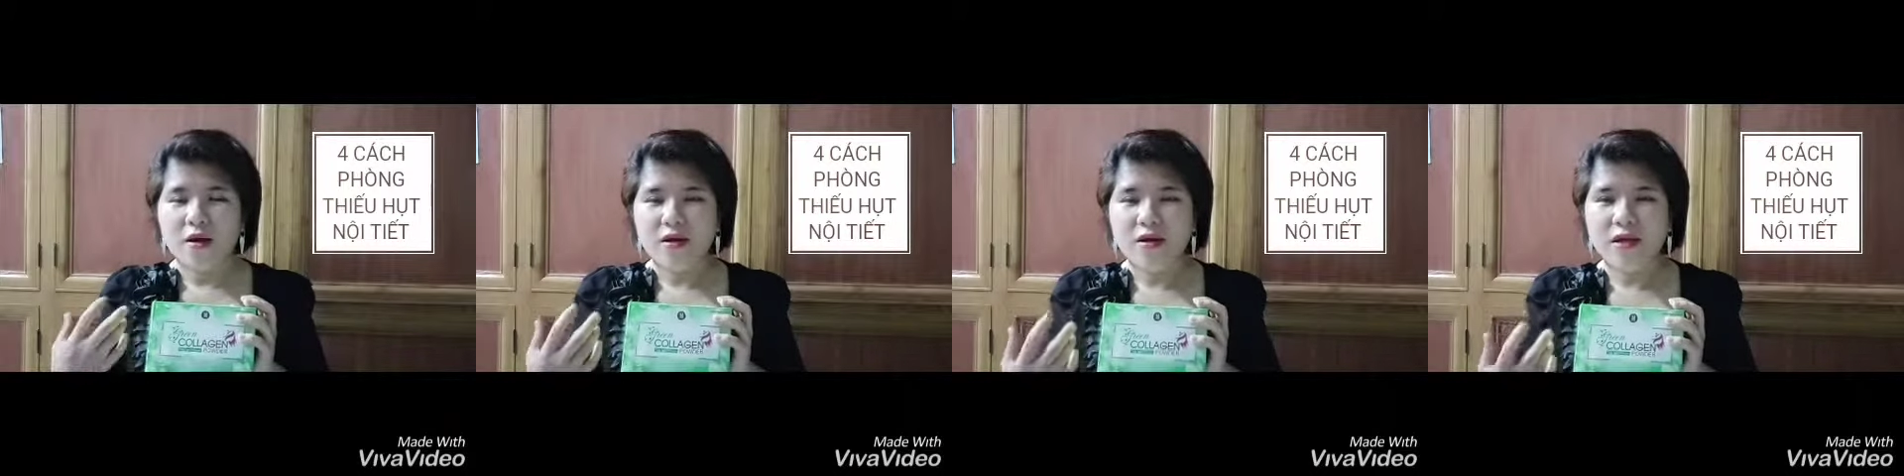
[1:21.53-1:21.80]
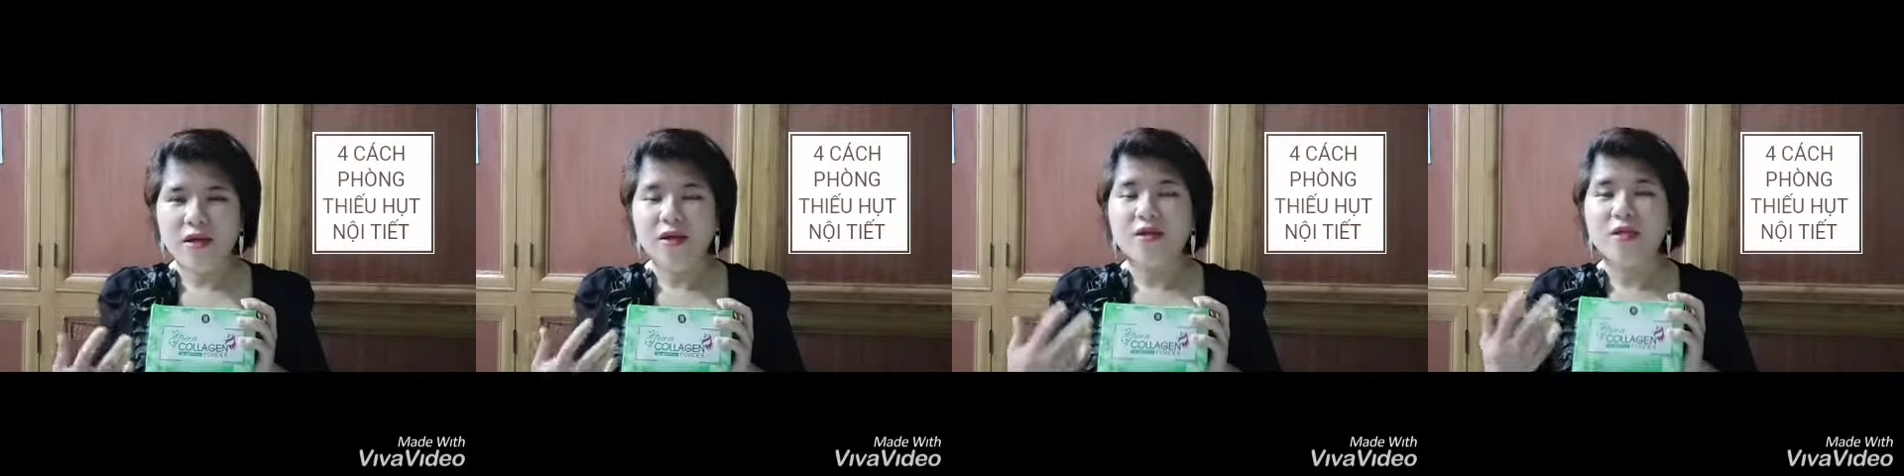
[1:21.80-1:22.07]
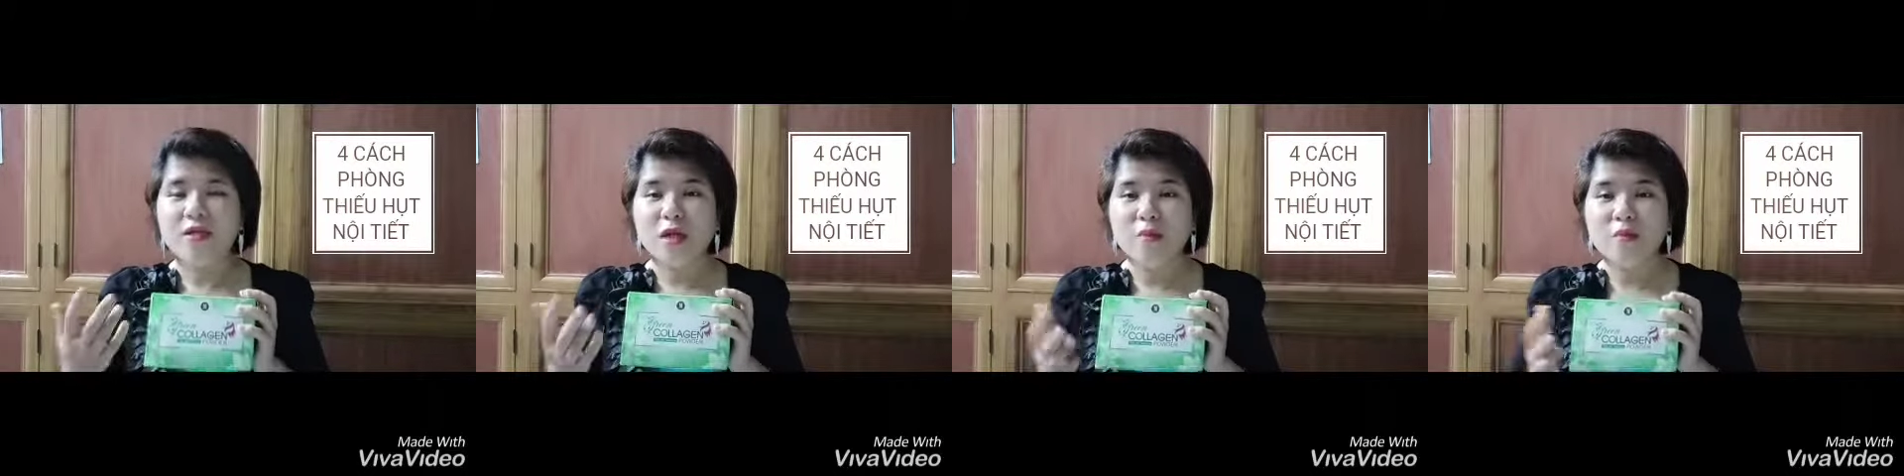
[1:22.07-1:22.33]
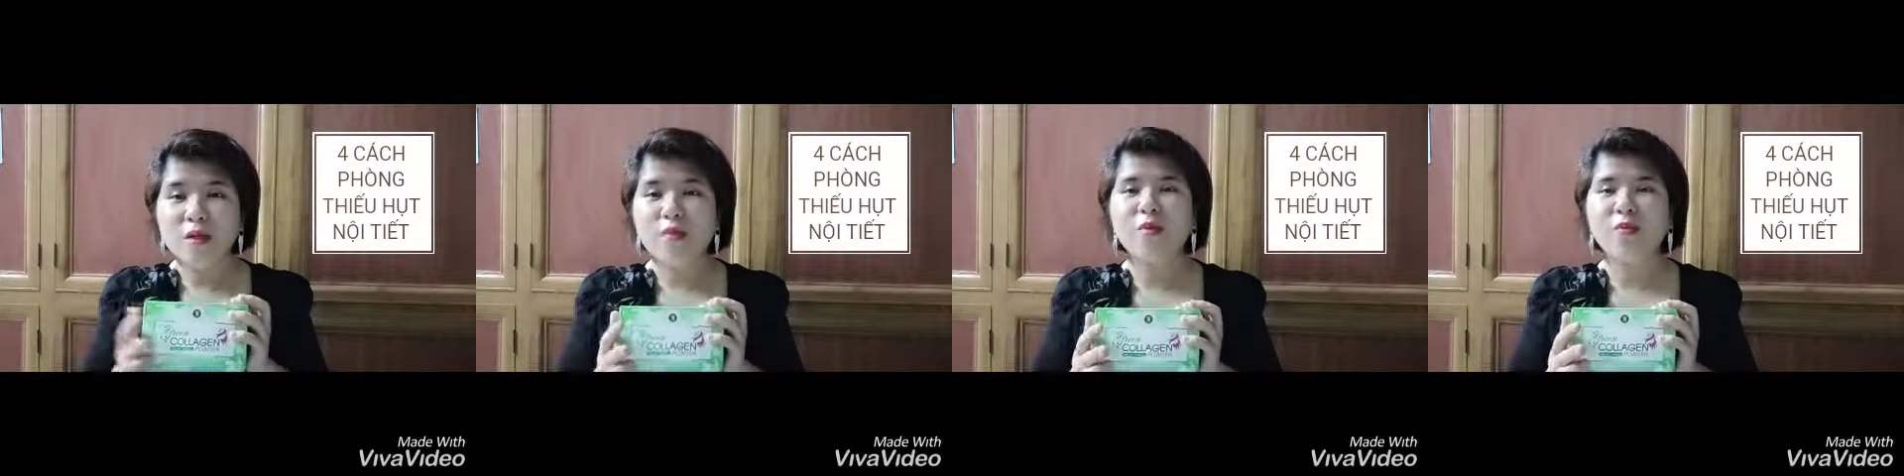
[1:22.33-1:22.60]
thì trong
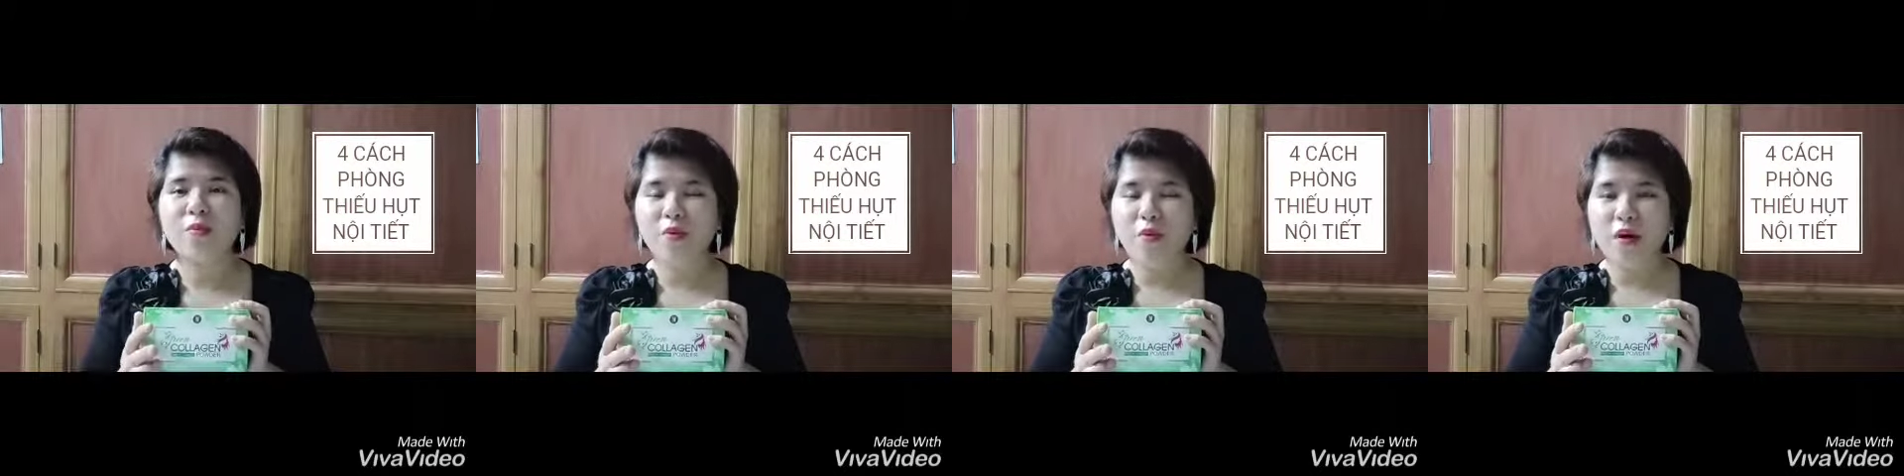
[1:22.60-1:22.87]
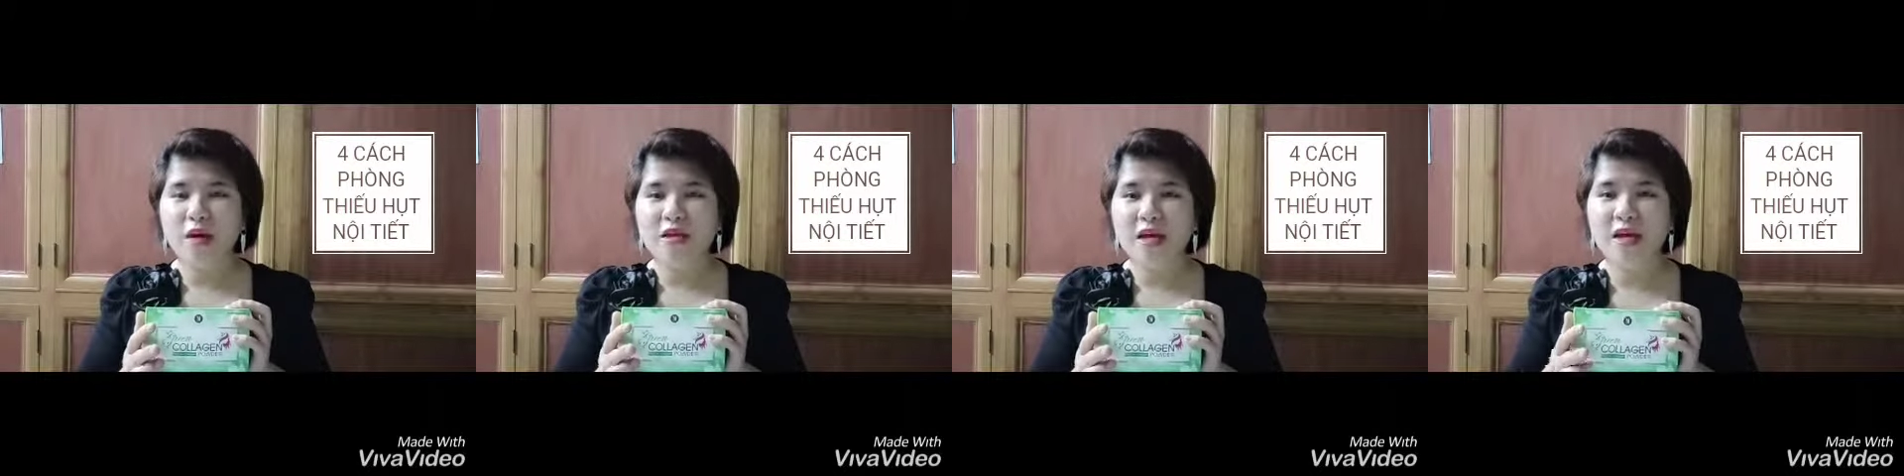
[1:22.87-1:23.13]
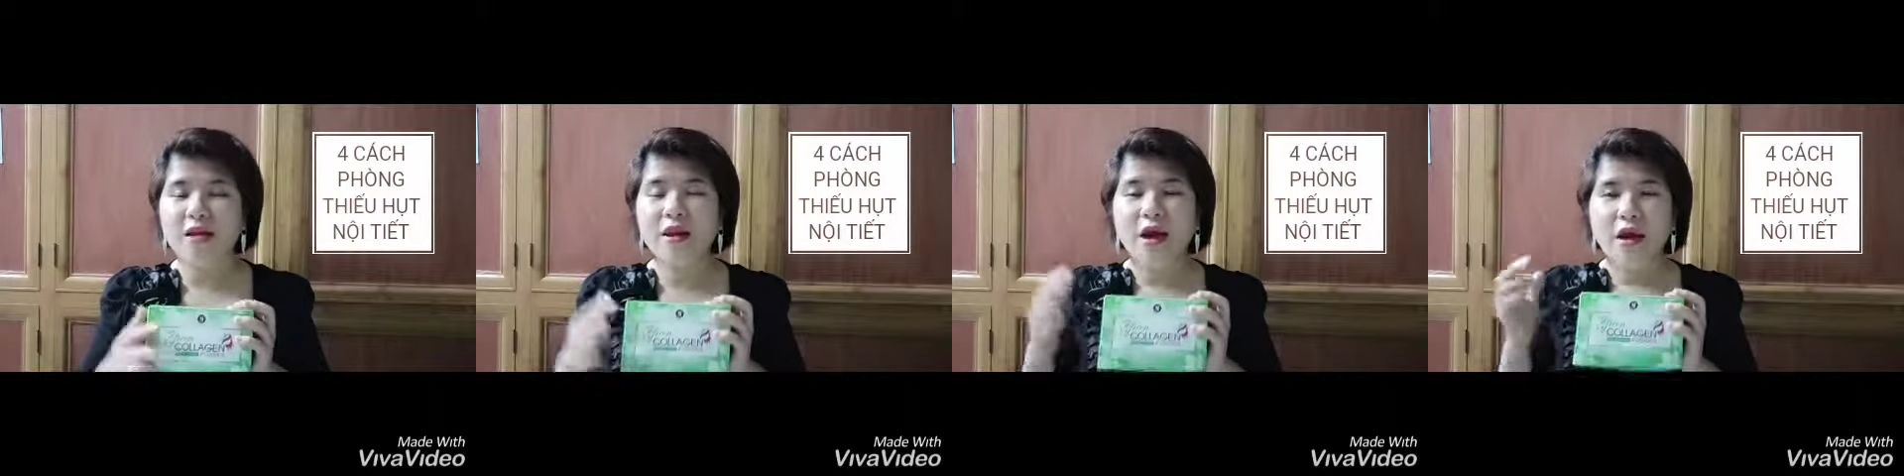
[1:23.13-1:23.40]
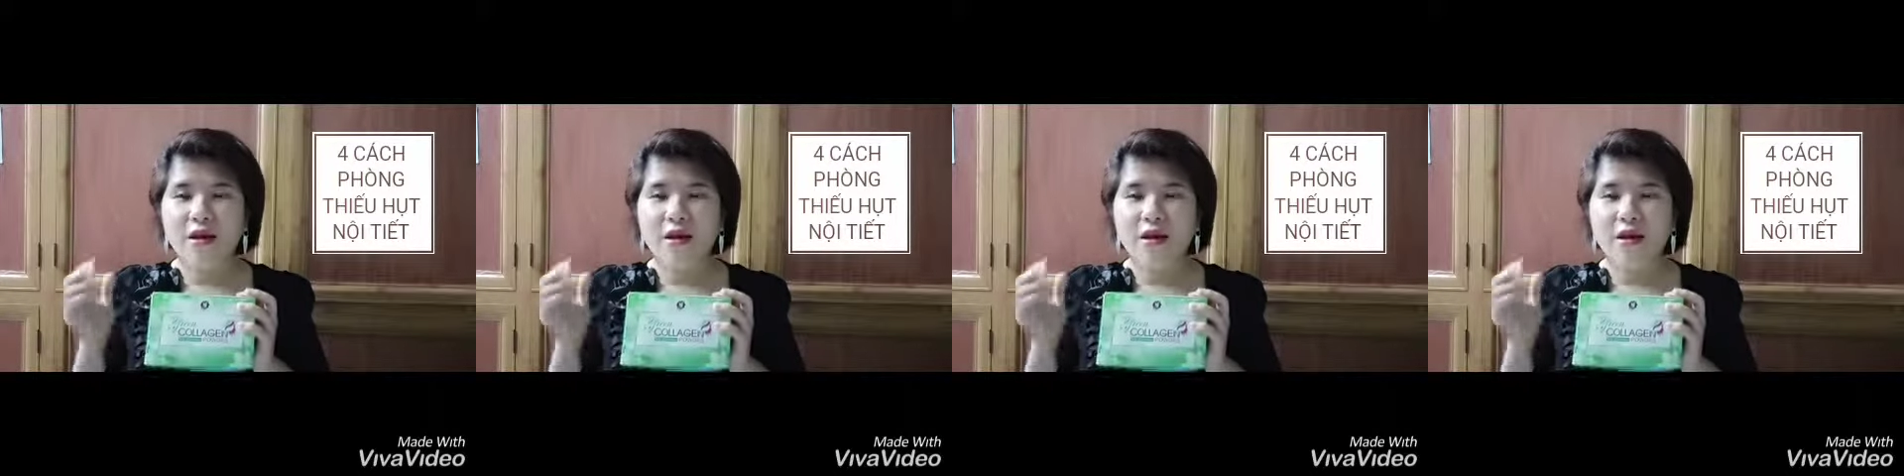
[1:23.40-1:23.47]
dược lực collagen